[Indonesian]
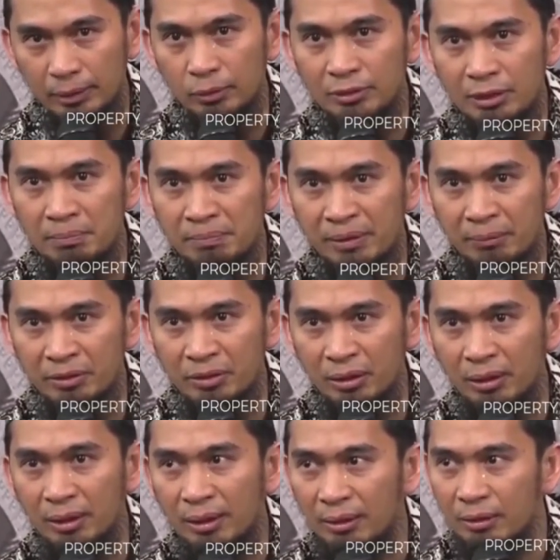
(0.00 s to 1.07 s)
Begitu sampai
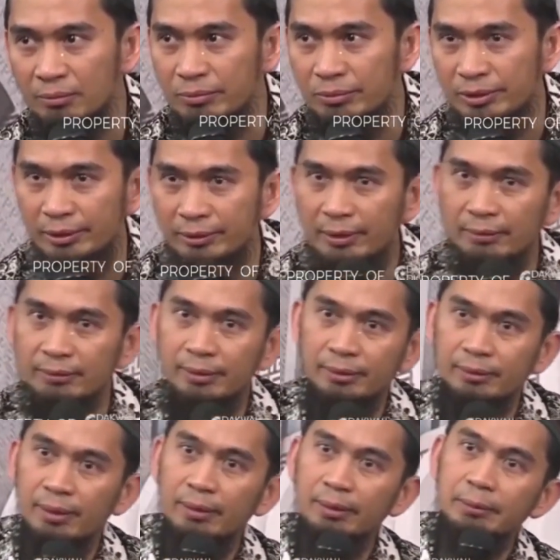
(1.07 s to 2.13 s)
Masjidil Haram, saya
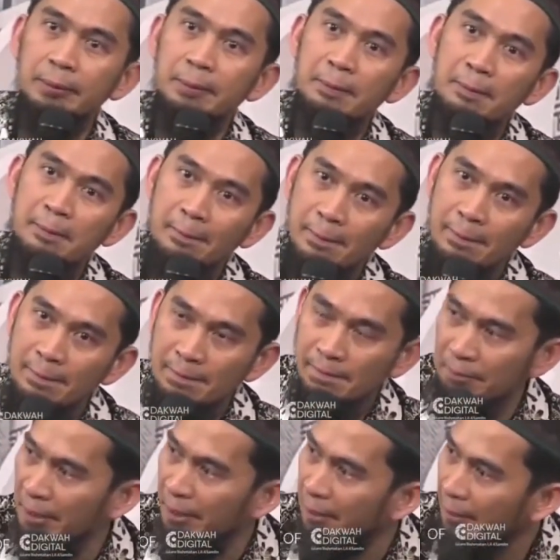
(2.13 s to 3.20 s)
gandeng tangannya.
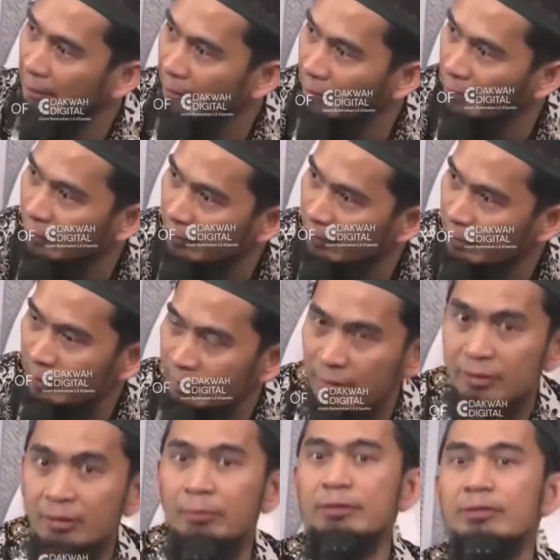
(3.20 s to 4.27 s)
Ma,
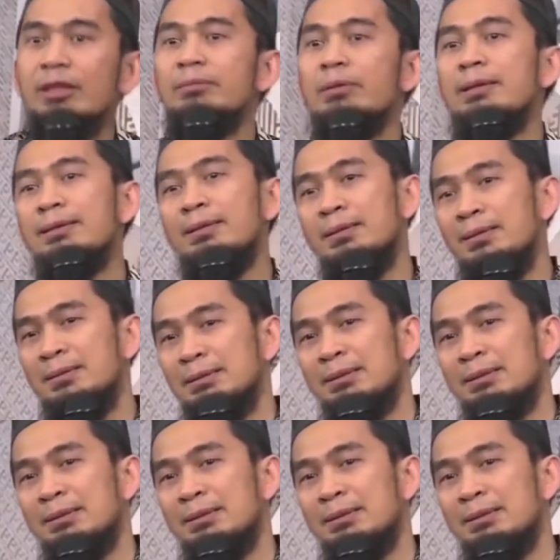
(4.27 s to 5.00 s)
kita sama-sama.